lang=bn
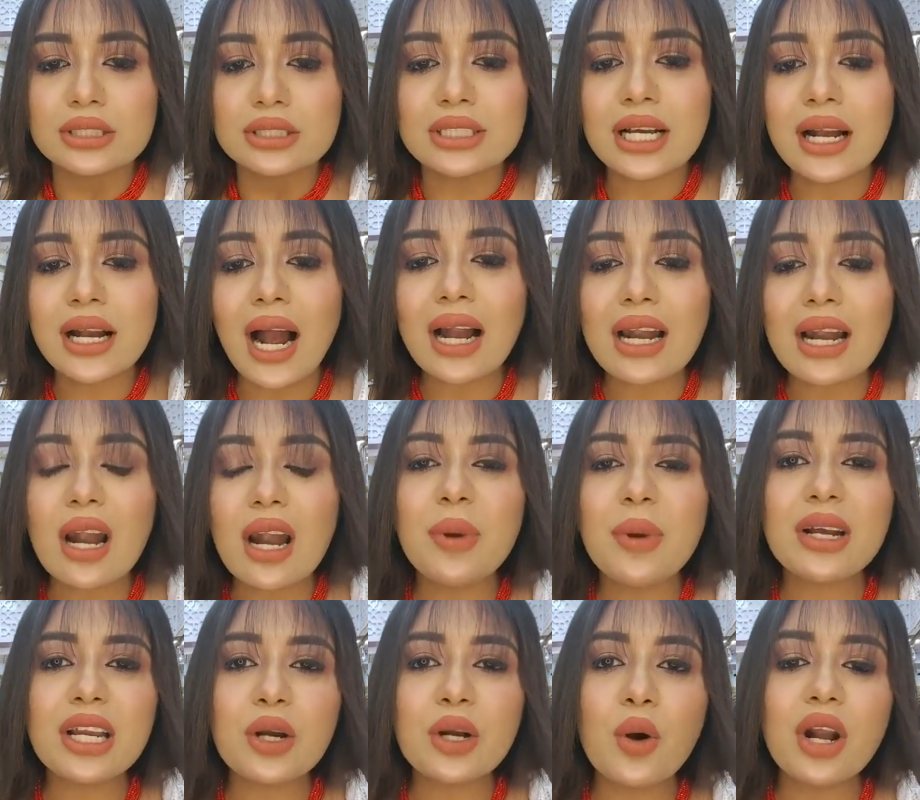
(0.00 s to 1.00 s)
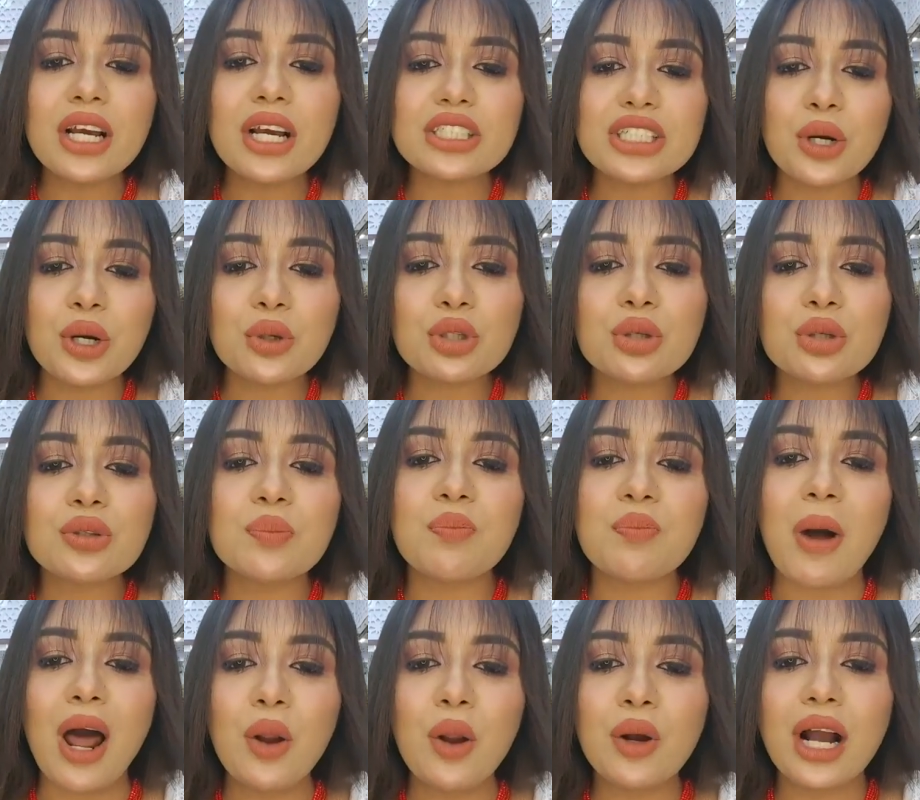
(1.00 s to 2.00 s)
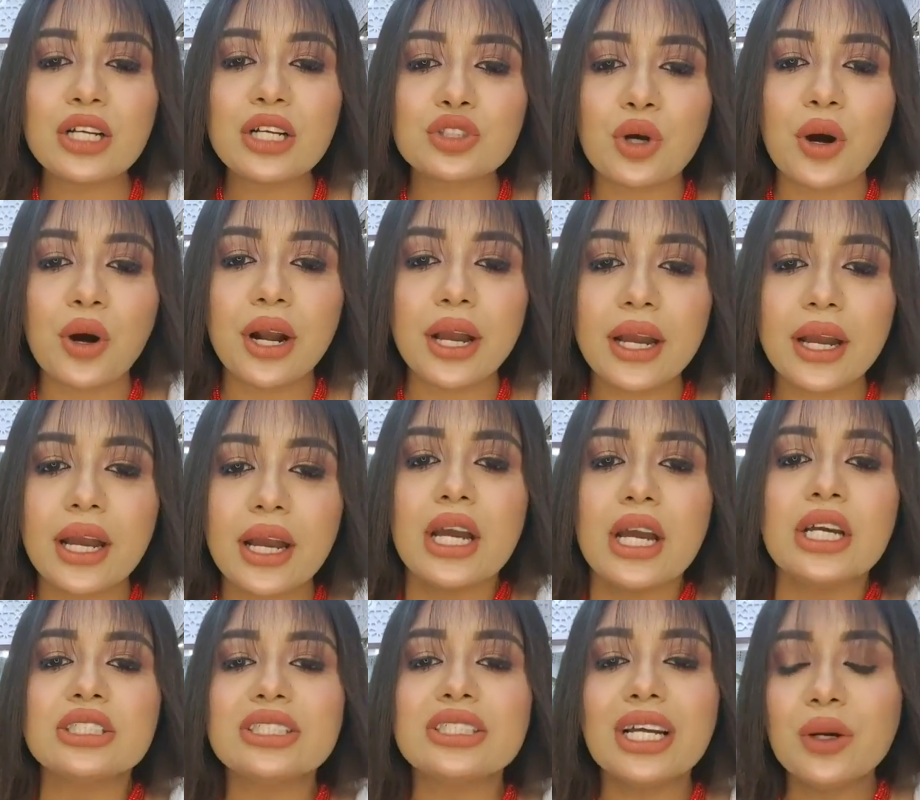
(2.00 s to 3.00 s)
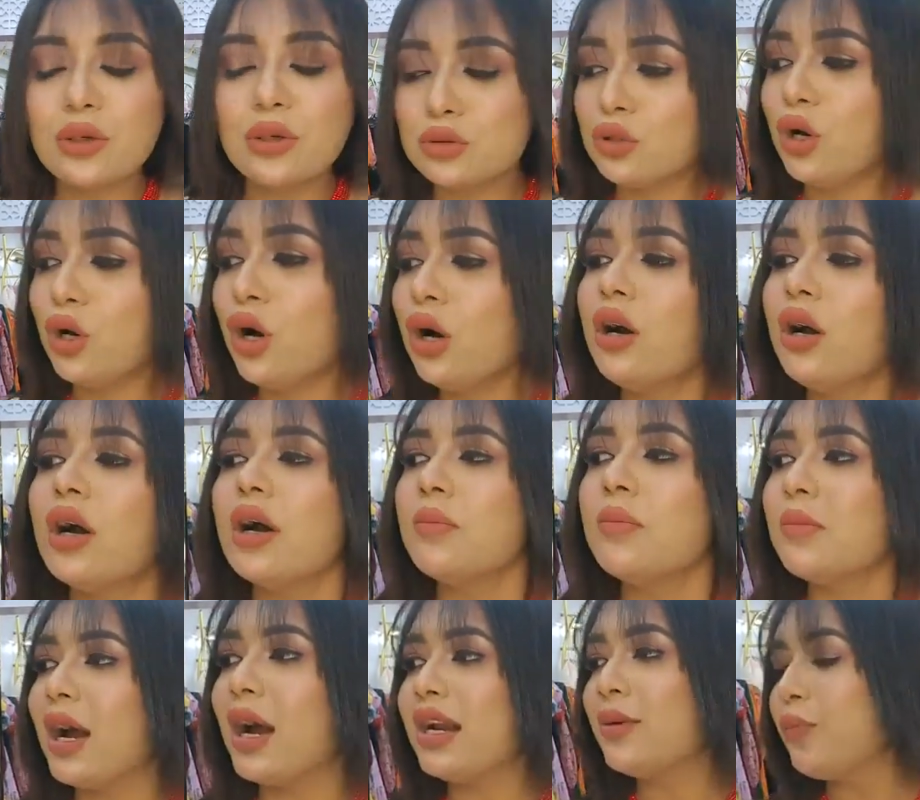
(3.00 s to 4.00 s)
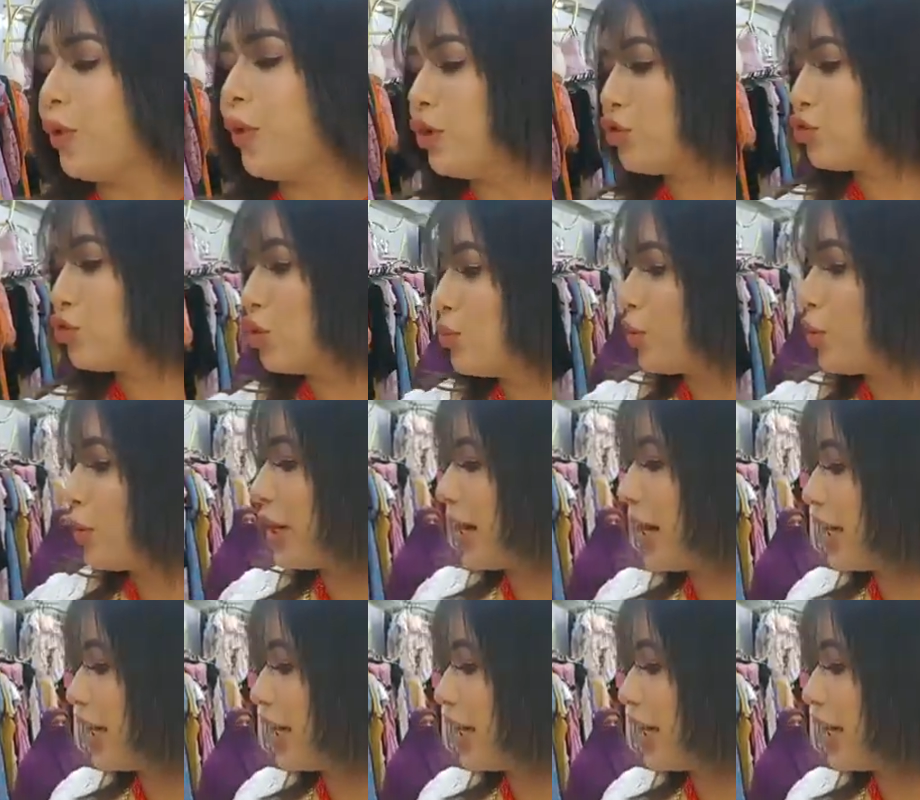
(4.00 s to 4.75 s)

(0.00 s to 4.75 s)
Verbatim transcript: যে কাঁঠাল বিক্রি করে সেও তো ভালো কাজ করে সেও তো মানে পরিশ্রম করে